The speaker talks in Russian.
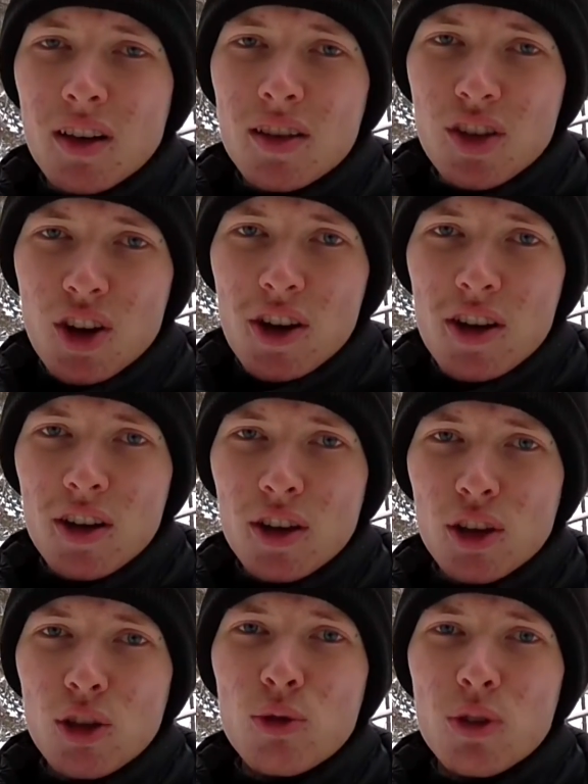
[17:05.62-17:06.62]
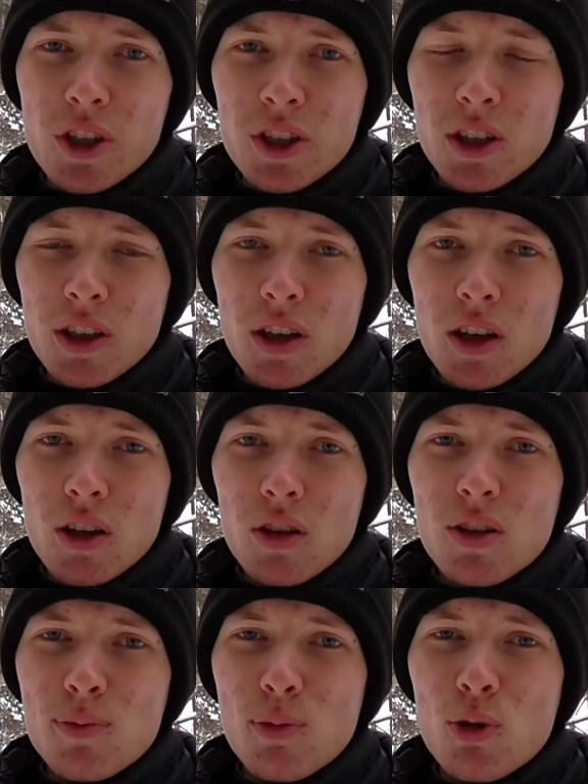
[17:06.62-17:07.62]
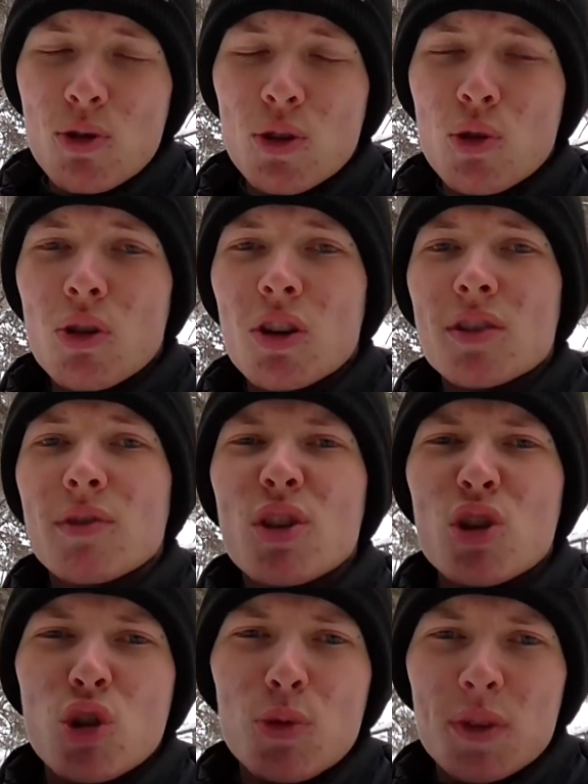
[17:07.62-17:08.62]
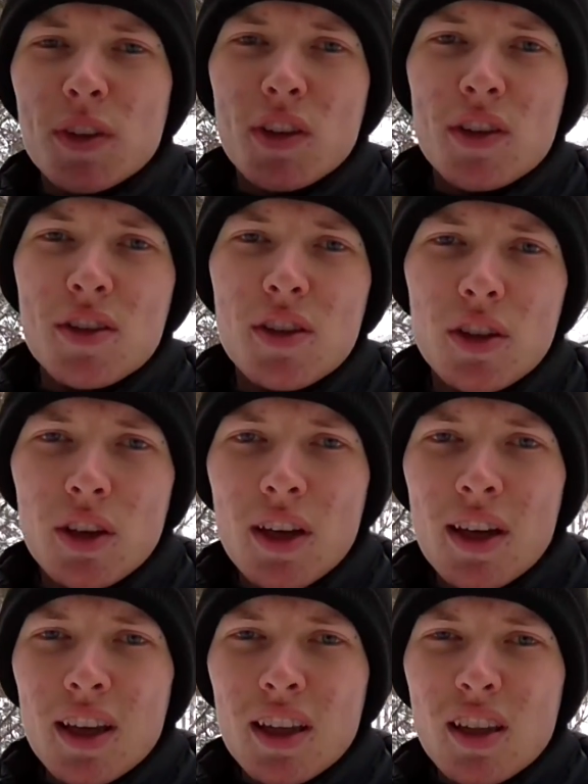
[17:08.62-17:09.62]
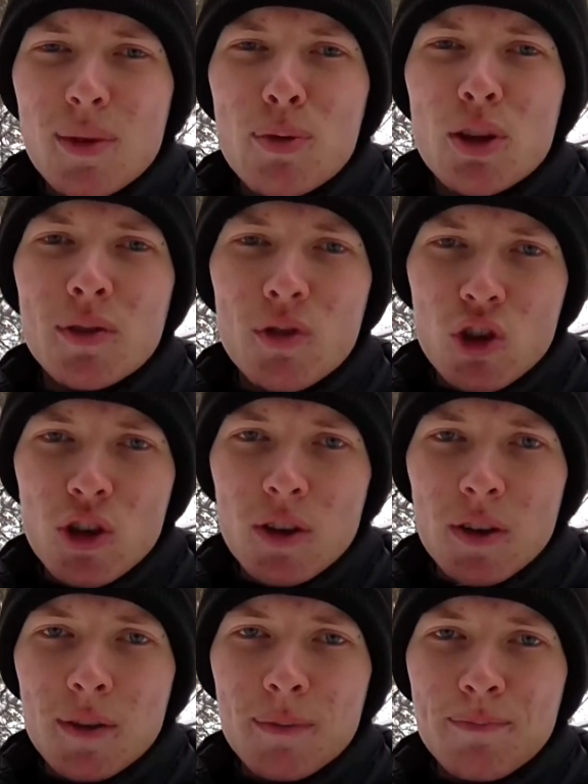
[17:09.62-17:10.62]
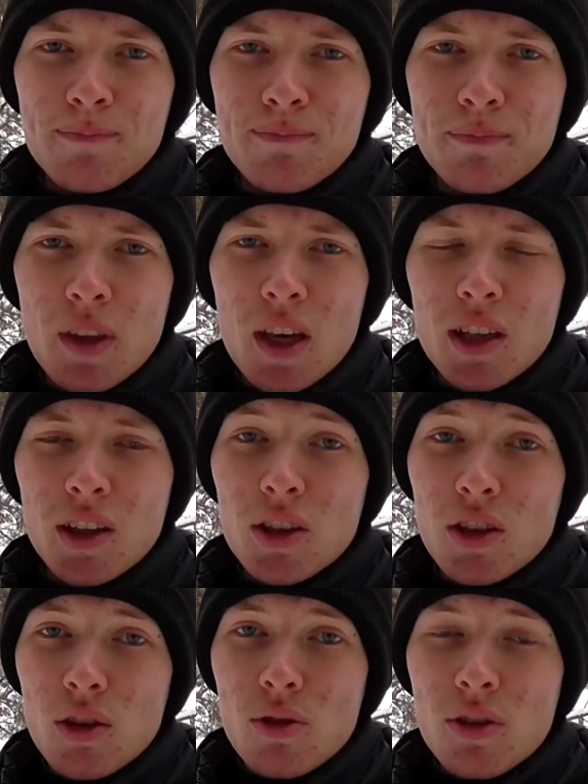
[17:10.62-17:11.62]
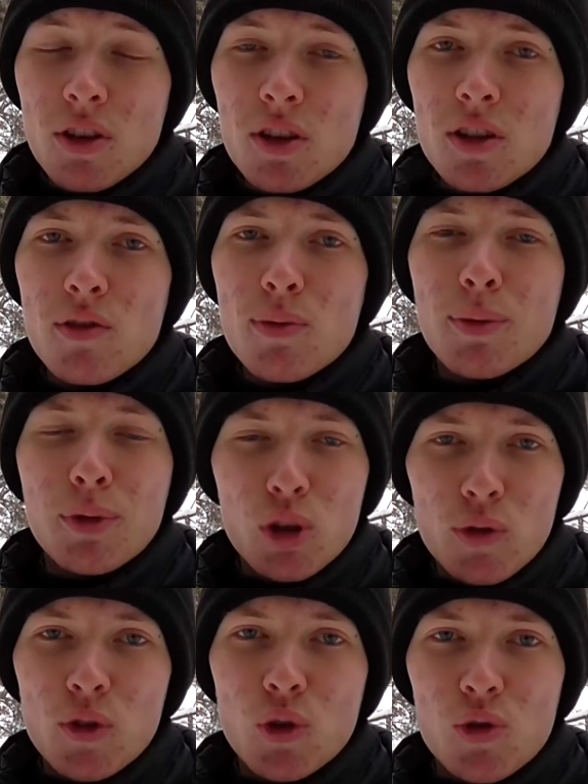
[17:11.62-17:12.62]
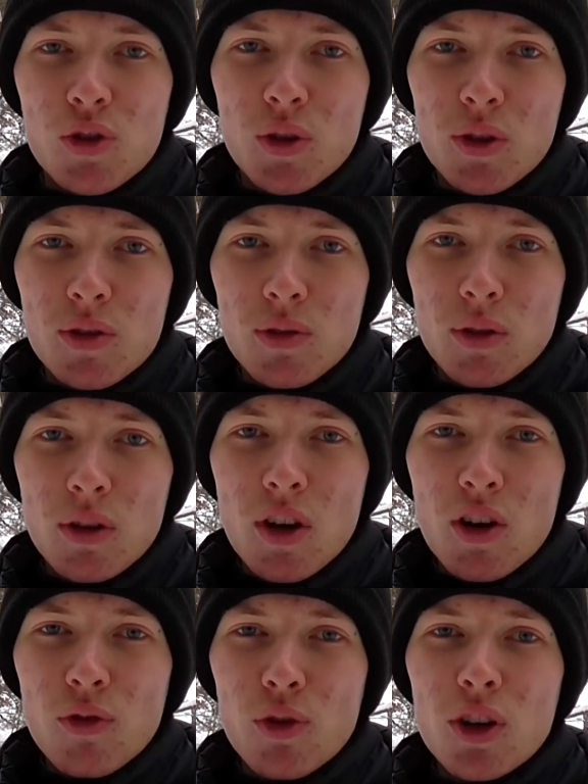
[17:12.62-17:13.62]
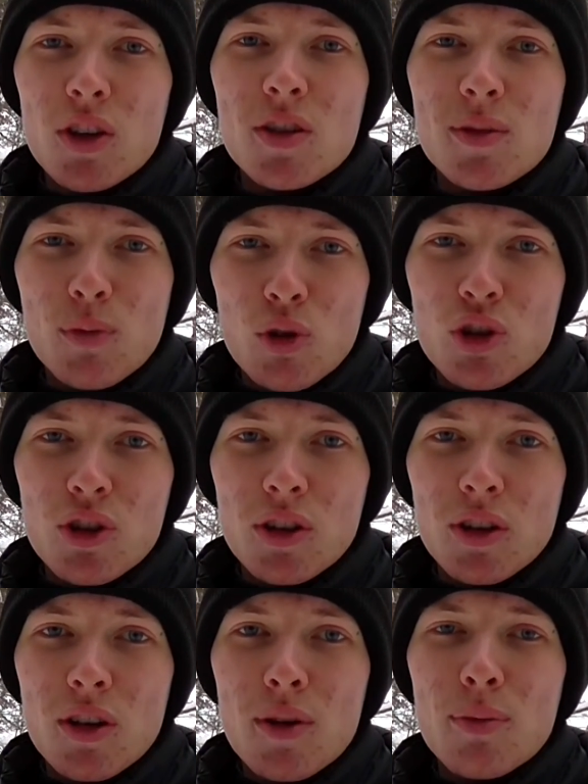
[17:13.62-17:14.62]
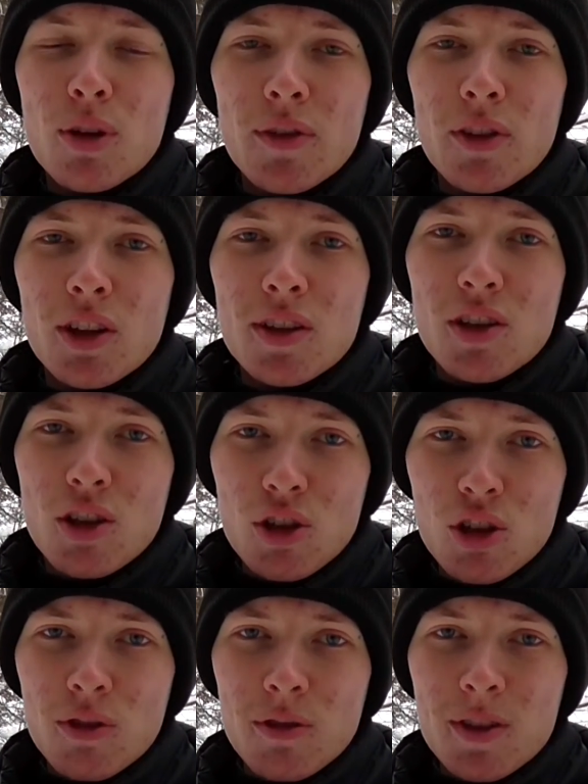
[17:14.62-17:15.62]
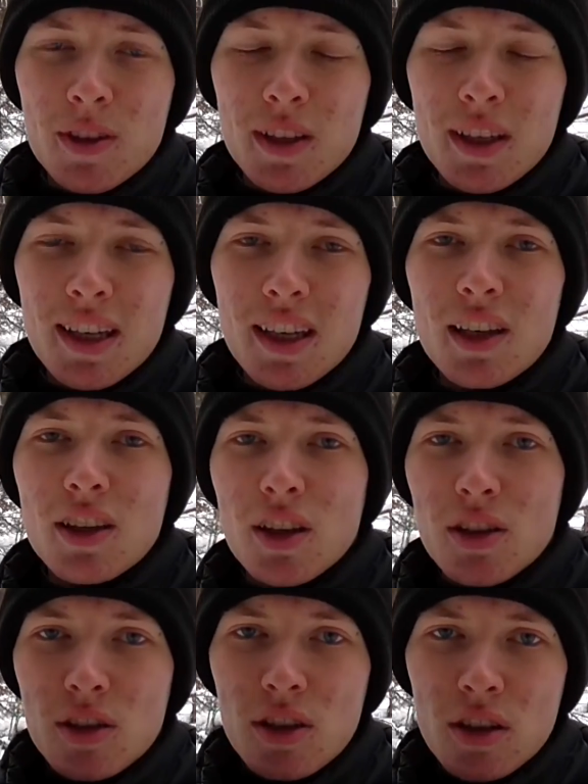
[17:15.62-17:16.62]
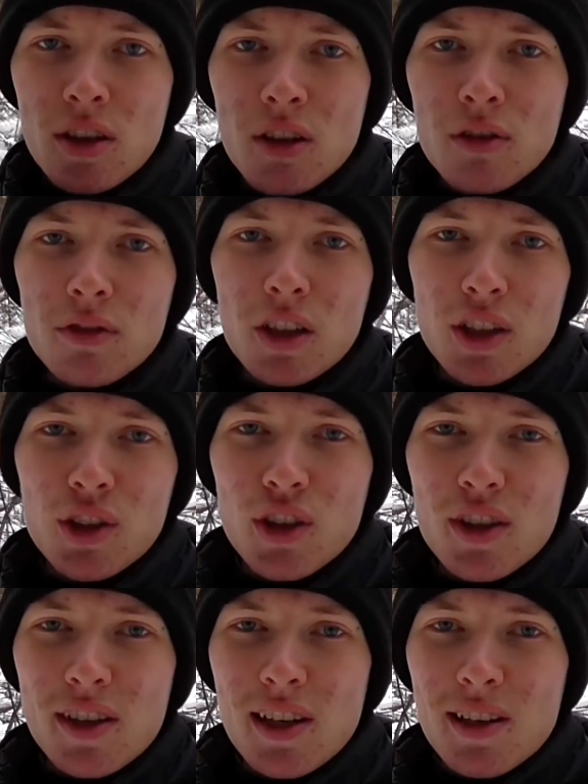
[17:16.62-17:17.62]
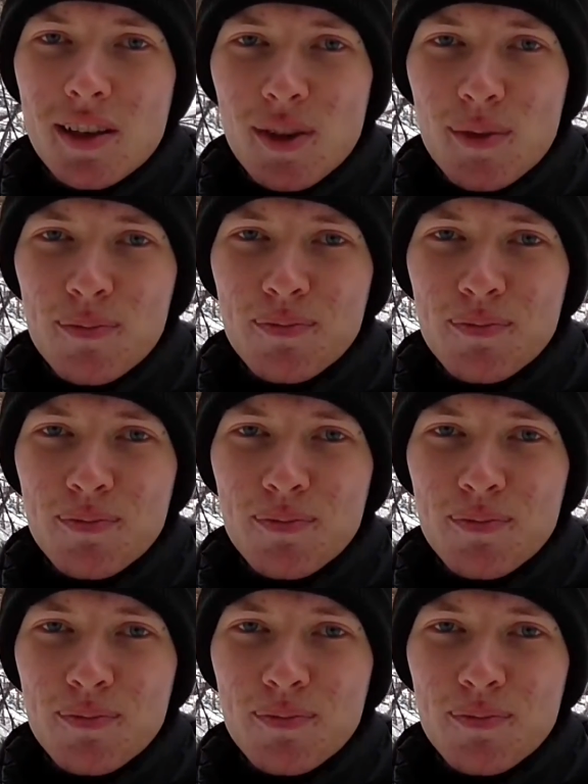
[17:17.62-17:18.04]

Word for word: костра и укрытия, используя только свои собственные силы для передвижения. Надеюсь, если вы попадете в такую ситуацию, вы сможете правильно сориентироваться и найти выход из леса.